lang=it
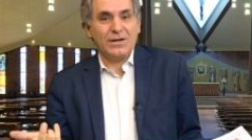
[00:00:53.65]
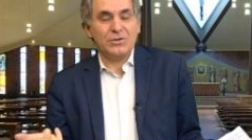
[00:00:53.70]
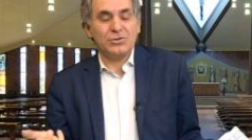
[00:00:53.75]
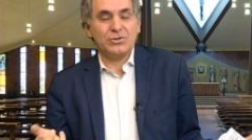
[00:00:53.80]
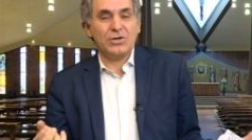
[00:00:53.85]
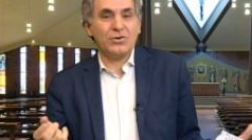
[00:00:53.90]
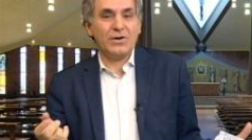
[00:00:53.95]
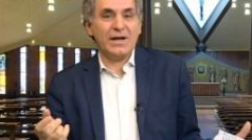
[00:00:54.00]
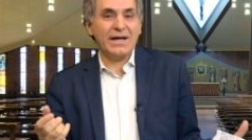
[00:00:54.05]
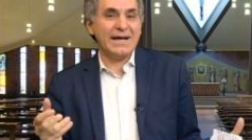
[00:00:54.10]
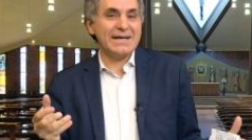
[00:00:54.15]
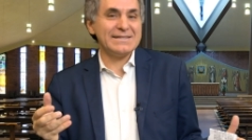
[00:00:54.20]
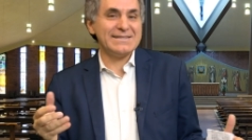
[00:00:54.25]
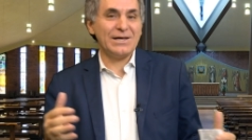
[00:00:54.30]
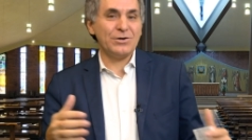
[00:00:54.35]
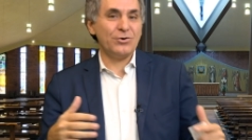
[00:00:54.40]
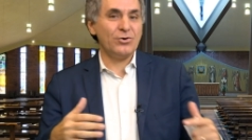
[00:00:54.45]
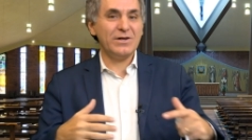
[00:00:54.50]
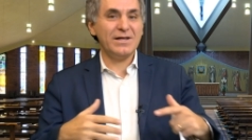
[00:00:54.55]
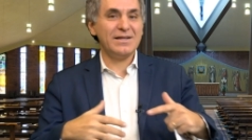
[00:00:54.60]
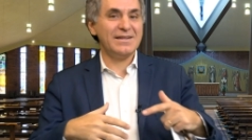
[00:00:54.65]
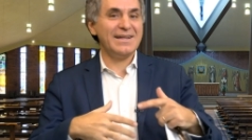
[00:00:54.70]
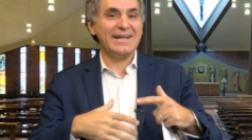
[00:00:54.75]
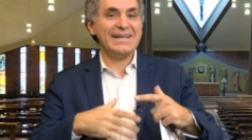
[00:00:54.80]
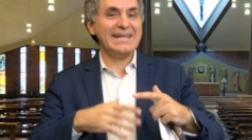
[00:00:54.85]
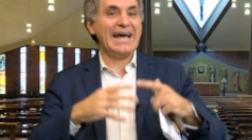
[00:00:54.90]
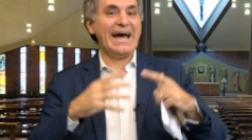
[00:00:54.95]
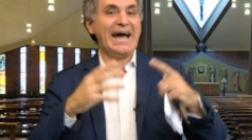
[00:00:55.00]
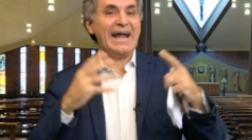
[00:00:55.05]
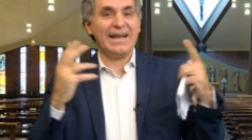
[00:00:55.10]
Cioè non è che stanno lì
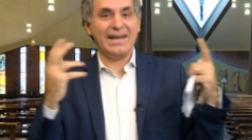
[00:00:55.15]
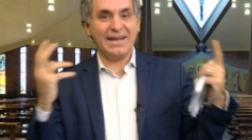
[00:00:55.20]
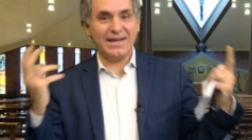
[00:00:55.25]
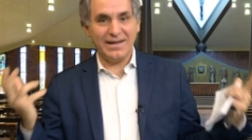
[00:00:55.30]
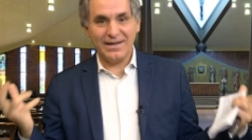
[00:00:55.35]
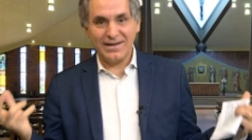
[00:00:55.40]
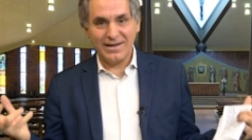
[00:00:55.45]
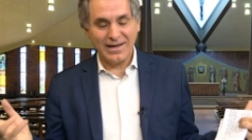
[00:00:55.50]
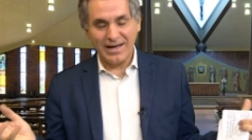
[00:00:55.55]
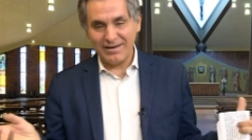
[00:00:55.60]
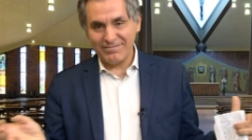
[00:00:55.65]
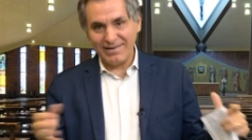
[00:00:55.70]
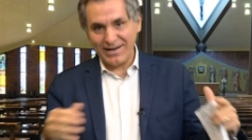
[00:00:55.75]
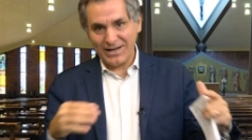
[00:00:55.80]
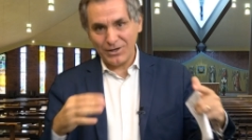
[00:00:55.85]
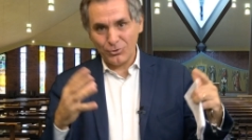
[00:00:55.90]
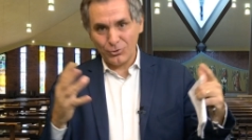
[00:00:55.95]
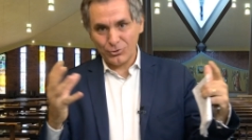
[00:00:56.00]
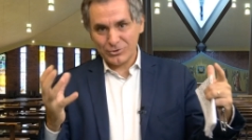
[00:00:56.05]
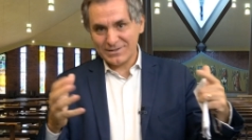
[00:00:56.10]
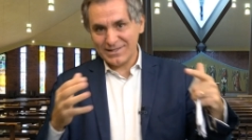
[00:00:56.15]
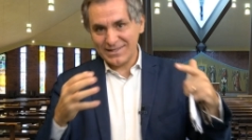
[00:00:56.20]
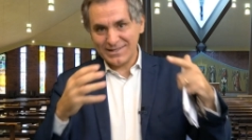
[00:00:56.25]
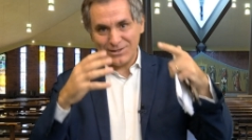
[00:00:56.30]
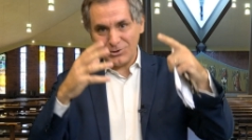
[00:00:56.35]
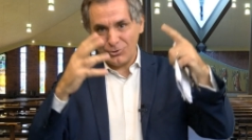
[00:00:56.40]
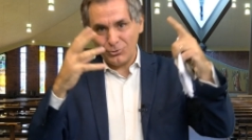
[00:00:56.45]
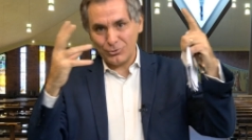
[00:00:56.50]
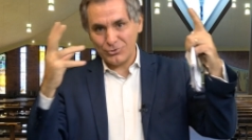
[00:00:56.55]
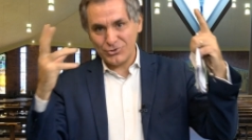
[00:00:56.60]
degli anni a fare corsi di
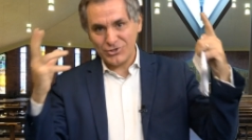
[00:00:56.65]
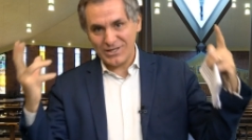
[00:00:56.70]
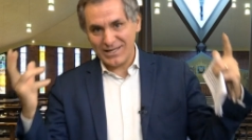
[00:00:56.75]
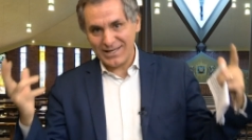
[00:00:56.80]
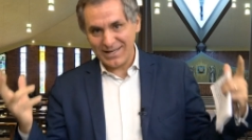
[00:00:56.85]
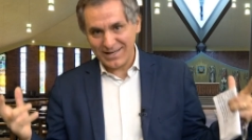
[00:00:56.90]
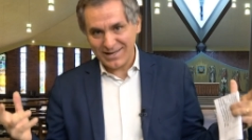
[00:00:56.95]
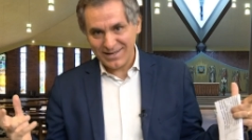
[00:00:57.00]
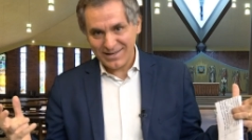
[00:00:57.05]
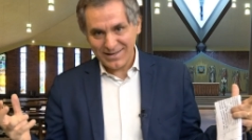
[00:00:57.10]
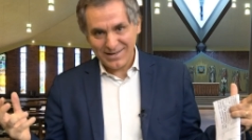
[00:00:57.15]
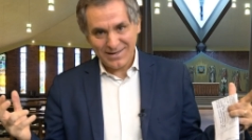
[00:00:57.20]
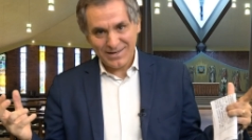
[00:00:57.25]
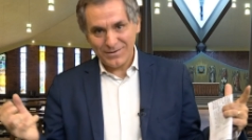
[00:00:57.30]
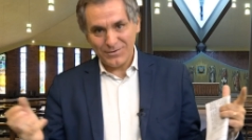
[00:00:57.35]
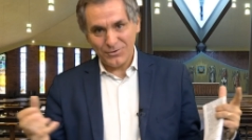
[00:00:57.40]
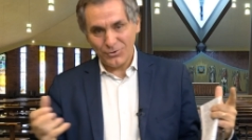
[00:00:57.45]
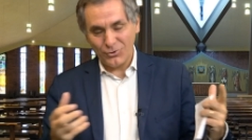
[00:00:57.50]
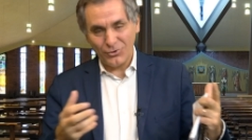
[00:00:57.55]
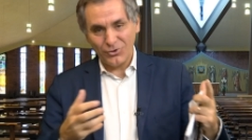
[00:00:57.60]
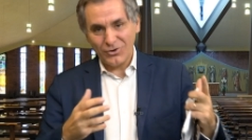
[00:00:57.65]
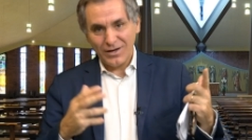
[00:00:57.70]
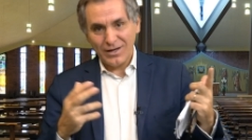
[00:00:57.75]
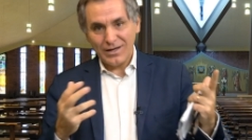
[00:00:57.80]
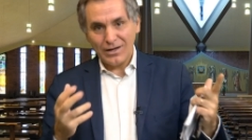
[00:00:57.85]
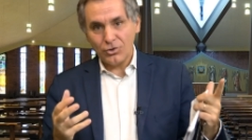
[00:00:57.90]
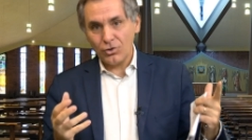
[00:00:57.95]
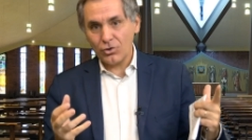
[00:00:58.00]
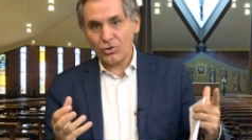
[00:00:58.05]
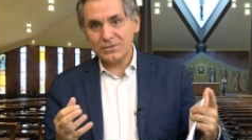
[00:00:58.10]
teologia, oh,
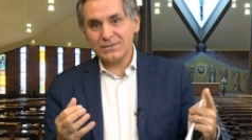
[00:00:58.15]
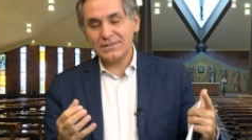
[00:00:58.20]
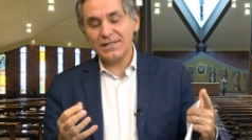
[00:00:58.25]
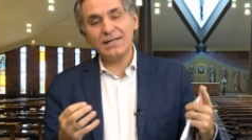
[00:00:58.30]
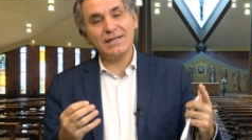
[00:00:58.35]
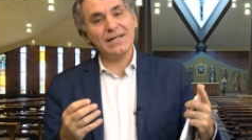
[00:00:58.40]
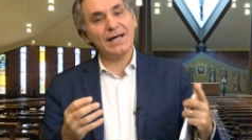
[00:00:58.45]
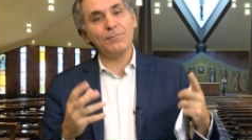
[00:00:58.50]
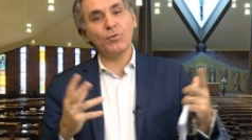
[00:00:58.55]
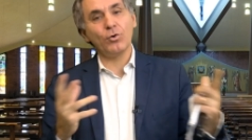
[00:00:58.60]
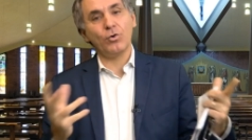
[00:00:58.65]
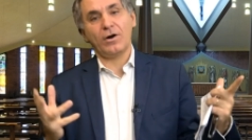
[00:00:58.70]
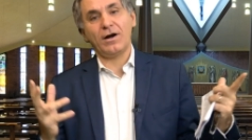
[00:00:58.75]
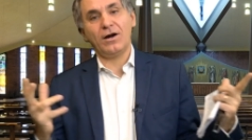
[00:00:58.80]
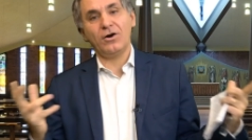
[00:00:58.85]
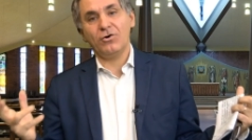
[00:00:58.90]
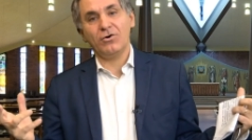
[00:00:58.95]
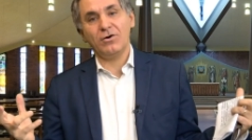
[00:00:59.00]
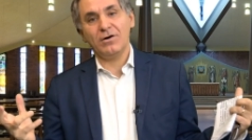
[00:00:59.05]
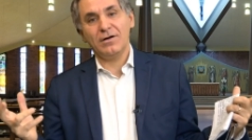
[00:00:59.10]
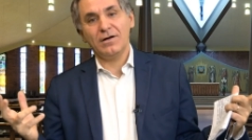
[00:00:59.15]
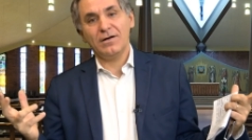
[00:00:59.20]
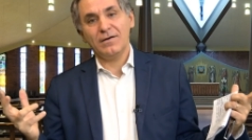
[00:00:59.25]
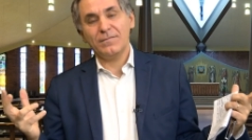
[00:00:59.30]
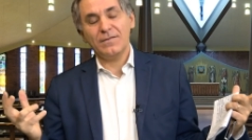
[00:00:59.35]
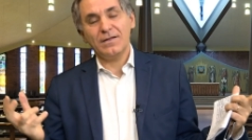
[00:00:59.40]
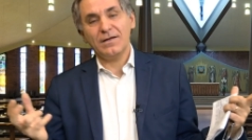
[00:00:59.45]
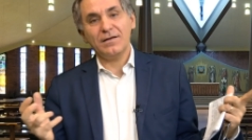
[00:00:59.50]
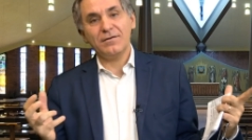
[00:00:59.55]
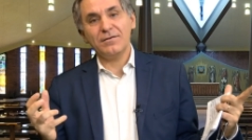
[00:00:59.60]
loro si innamorano
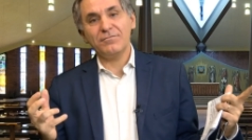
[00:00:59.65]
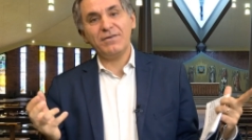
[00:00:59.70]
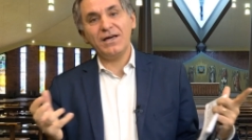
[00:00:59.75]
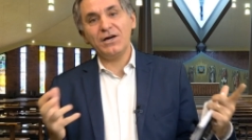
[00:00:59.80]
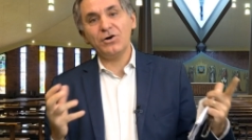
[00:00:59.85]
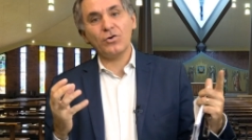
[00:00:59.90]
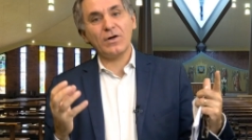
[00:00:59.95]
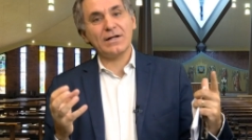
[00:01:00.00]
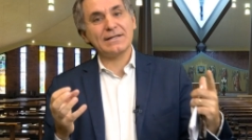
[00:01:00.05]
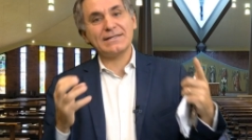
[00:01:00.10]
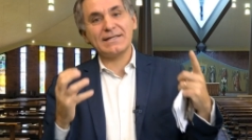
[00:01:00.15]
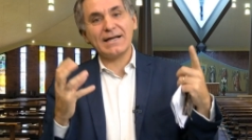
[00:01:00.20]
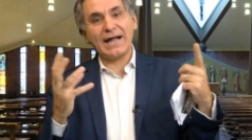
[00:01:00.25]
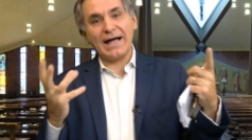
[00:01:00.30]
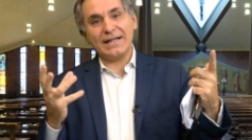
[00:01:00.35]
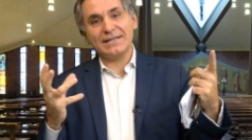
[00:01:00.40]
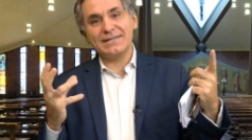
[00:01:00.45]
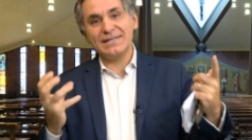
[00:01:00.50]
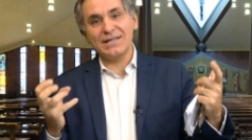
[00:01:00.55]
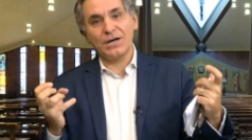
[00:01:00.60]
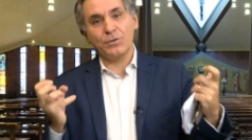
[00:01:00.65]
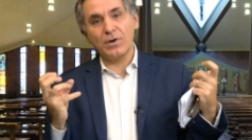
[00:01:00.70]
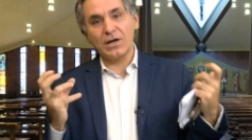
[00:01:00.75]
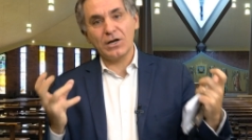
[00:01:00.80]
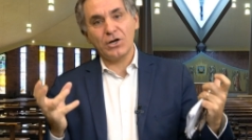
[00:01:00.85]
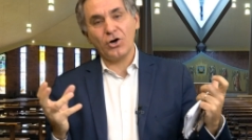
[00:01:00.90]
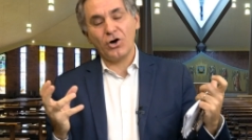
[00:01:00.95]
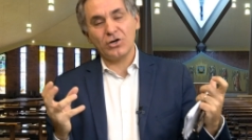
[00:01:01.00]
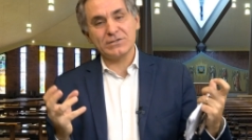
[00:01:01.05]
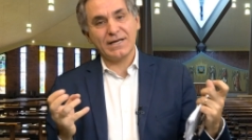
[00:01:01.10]
vengono attratti da
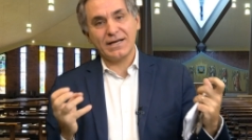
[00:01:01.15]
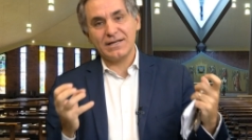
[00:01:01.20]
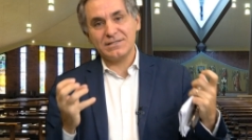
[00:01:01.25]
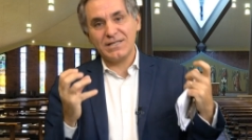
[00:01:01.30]
qualcosa che